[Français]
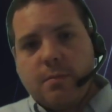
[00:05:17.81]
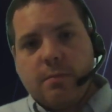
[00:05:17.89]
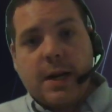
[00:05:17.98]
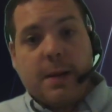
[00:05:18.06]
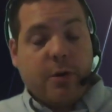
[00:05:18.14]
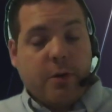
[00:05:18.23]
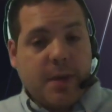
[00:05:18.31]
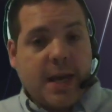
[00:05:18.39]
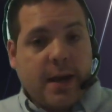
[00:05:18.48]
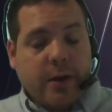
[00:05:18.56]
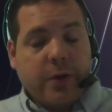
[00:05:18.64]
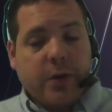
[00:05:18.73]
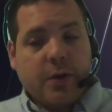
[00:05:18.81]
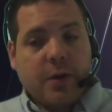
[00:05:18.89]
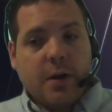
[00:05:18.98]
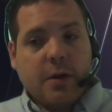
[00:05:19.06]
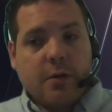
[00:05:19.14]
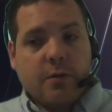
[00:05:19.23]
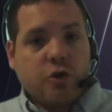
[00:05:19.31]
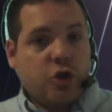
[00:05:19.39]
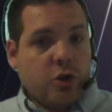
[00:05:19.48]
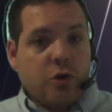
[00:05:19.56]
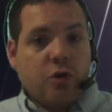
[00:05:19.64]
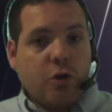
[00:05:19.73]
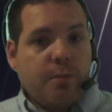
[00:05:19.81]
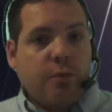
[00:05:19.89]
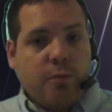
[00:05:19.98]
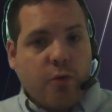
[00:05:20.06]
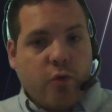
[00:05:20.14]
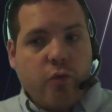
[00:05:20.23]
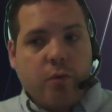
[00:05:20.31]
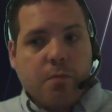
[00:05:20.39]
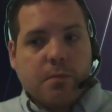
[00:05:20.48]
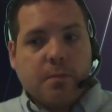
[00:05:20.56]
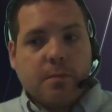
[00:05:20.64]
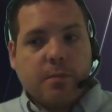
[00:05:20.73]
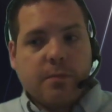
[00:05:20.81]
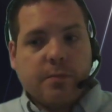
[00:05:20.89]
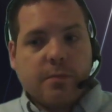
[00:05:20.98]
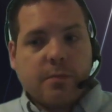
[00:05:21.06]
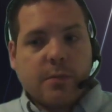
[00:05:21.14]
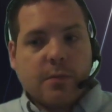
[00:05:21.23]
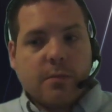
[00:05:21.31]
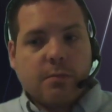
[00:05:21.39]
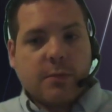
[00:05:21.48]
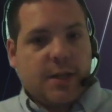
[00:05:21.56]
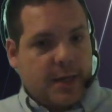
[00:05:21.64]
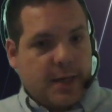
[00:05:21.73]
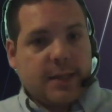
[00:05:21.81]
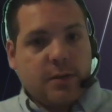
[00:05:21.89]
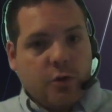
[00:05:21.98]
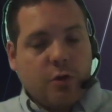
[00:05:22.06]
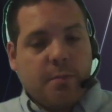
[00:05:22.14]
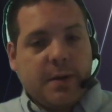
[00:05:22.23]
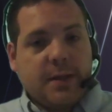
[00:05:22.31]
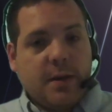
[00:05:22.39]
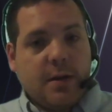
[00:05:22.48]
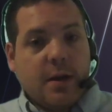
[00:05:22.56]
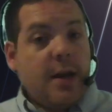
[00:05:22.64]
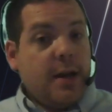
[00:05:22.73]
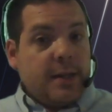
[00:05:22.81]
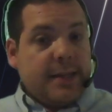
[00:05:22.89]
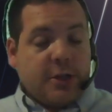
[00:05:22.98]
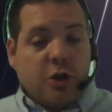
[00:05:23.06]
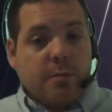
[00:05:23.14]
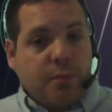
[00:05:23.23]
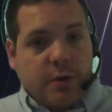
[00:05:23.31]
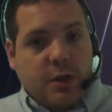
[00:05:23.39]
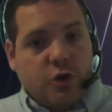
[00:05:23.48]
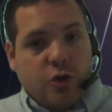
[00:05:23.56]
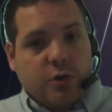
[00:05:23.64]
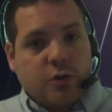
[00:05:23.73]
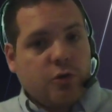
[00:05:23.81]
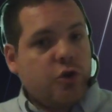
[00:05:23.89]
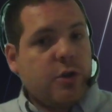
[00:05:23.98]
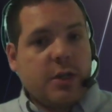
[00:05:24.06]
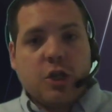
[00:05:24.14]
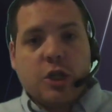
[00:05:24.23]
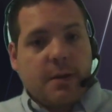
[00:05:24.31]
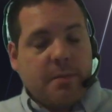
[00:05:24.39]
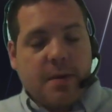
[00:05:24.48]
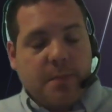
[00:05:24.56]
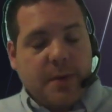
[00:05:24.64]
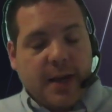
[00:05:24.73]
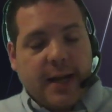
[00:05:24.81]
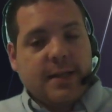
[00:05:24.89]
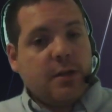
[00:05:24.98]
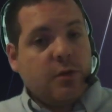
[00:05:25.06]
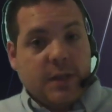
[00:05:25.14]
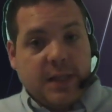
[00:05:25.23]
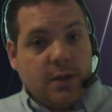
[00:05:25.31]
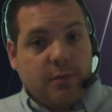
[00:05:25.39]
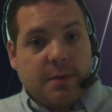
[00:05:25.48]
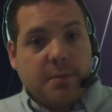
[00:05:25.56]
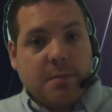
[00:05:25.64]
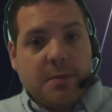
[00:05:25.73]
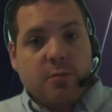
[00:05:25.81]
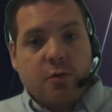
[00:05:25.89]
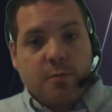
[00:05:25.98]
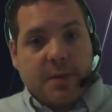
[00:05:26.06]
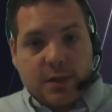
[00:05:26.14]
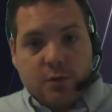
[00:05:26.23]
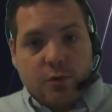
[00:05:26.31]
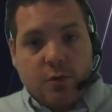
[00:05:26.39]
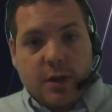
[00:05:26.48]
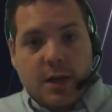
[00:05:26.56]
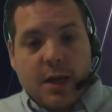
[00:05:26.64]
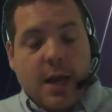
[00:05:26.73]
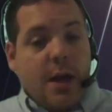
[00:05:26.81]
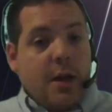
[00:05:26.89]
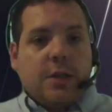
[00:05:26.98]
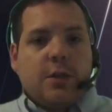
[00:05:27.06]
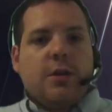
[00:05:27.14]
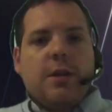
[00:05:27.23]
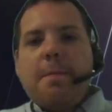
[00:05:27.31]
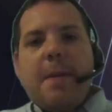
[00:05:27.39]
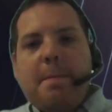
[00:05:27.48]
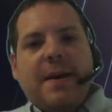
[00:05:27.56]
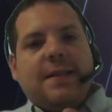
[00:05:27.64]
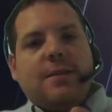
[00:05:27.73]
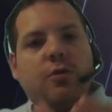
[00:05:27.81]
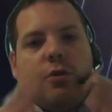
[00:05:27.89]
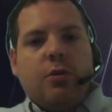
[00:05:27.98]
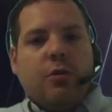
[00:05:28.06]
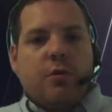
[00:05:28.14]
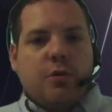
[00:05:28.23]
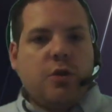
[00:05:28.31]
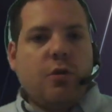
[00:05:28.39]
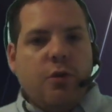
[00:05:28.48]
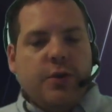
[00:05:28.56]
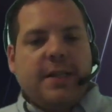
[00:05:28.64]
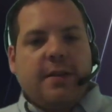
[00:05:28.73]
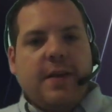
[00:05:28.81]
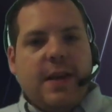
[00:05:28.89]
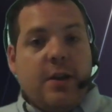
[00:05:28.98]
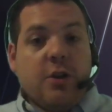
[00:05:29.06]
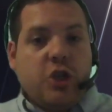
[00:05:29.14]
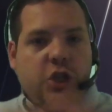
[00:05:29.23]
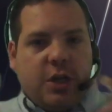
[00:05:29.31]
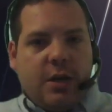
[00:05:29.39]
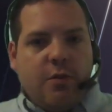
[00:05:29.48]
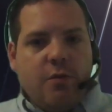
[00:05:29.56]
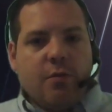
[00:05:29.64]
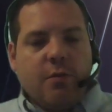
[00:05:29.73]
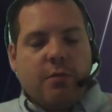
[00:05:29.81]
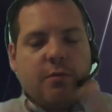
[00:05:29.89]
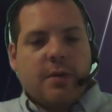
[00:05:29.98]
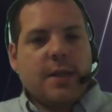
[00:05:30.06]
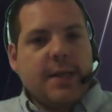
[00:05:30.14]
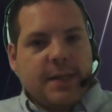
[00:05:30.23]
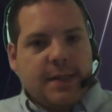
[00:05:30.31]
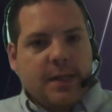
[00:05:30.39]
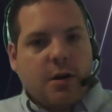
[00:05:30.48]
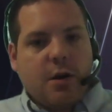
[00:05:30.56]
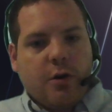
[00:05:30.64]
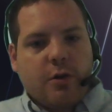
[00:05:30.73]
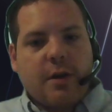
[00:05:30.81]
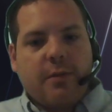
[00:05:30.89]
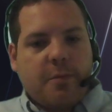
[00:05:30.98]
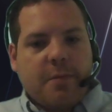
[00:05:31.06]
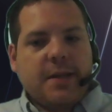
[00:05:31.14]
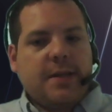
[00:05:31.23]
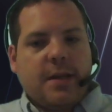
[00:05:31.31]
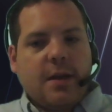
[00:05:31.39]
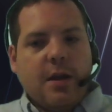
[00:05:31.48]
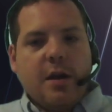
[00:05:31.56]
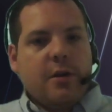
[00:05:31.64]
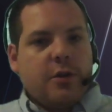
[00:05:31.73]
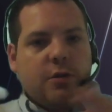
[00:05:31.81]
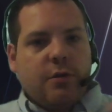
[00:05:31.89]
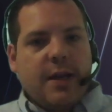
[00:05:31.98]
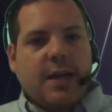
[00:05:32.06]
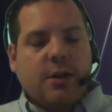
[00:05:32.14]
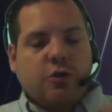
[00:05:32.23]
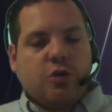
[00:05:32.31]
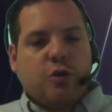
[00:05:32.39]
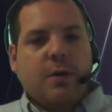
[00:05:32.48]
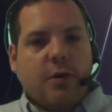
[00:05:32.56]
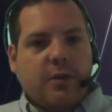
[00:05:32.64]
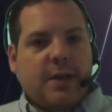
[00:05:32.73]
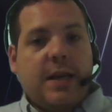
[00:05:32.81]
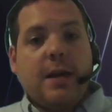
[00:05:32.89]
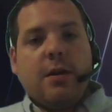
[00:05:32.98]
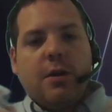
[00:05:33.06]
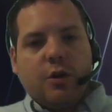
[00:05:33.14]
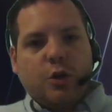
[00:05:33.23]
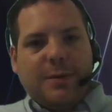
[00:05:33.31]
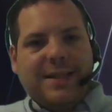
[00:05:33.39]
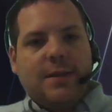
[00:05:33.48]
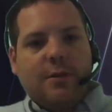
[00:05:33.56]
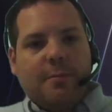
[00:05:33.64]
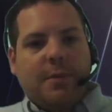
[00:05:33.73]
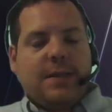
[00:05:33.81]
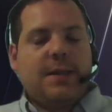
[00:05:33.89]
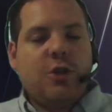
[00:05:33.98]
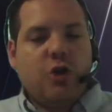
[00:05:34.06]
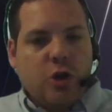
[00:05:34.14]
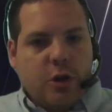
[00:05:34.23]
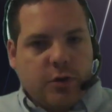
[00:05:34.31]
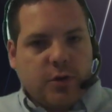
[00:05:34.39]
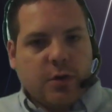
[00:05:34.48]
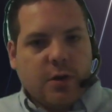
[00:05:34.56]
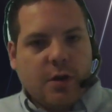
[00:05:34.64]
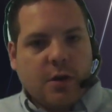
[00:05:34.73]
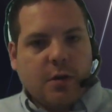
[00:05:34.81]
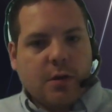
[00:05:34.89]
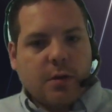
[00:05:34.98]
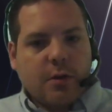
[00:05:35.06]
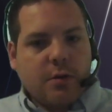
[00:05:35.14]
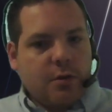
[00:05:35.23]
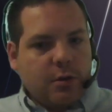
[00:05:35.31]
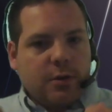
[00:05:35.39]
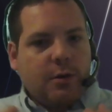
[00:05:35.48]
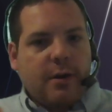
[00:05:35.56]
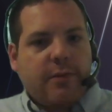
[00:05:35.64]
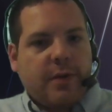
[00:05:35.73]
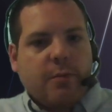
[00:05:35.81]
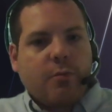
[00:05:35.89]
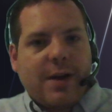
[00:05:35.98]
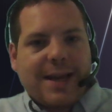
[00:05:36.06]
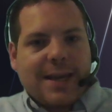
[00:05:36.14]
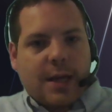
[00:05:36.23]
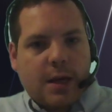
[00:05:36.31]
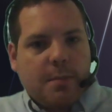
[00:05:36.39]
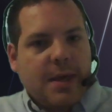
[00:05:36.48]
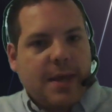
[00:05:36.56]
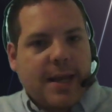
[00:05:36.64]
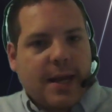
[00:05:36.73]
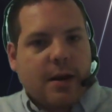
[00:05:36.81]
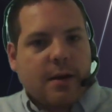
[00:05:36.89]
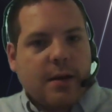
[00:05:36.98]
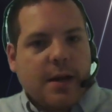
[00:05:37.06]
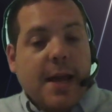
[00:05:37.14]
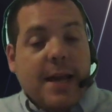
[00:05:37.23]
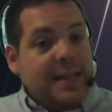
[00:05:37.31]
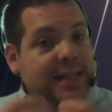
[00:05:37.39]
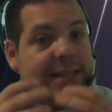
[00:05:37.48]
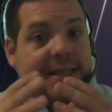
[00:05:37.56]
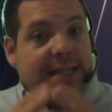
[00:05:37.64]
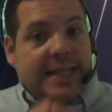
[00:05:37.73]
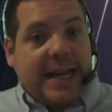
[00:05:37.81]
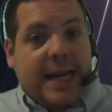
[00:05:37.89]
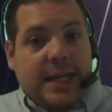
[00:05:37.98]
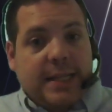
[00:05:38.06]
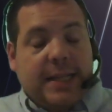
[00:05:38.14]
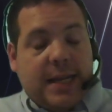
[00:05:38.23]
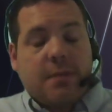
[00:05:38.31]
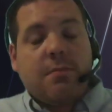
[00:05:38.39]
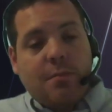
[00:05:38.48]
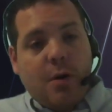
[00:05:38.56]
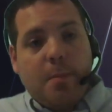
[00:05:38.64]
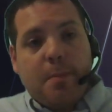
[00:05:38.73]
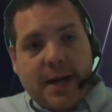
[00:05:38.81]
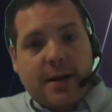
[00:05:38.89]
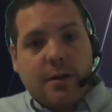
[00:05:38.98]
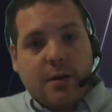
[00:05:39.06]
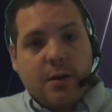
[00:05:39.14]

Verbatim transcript: La première, j'en entends pour beaucoup, qui restent dans le passé. Sachez une petite chose, je n'ai jamais piraté de site web ni même de base de données. Ce n'est pas parce que sur le CV, j'ai eu des écoles en informatique sur lesquelles je suis entrée, soi-disant prestigieuse, que cela fait de moi un criminel. Certainement pas.